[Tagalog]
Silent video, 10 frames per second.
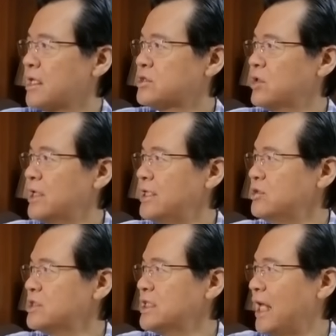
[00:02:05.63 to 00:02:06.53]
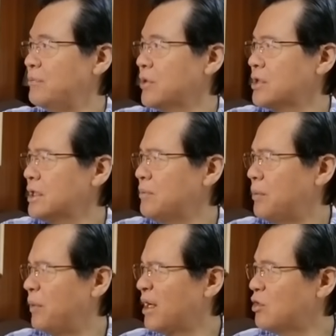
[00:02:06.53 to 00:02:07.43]
So yan yung sinabi ko, 'di ba?
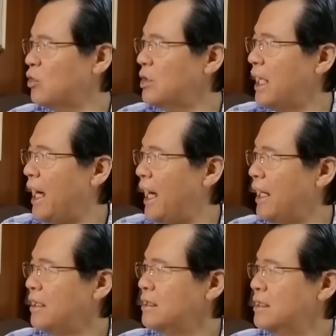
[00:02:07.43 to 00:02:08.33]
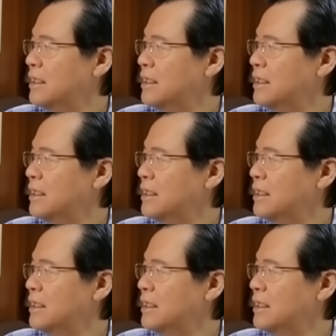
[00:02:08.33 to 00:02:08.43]
Pag kulang,